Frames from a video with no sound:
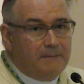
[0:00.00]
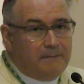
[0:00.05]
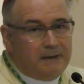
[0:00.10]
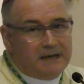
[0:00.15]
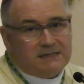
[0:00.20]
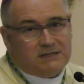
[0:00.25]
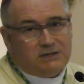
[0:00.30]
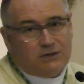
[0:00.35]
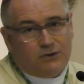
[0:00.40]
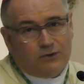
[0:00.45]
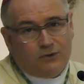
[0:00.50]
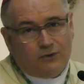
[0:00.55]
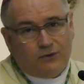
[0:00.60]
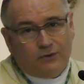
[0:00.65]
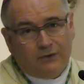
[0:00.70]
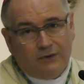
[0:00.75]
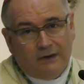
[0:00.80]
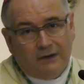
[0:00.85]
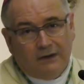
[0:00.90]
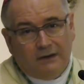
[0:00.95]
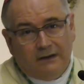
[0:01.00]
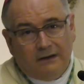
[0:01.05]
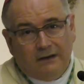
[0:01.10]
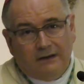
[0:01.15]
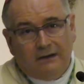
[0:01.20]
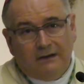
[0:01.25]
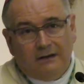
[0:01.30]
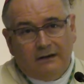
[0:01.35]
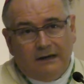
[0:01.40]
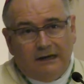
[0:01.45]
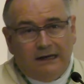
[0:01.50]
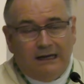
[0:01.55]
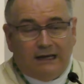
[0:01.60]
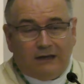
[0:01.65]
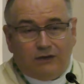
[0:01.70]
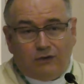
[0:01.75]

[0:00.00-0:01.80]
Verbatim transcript: parce que il y a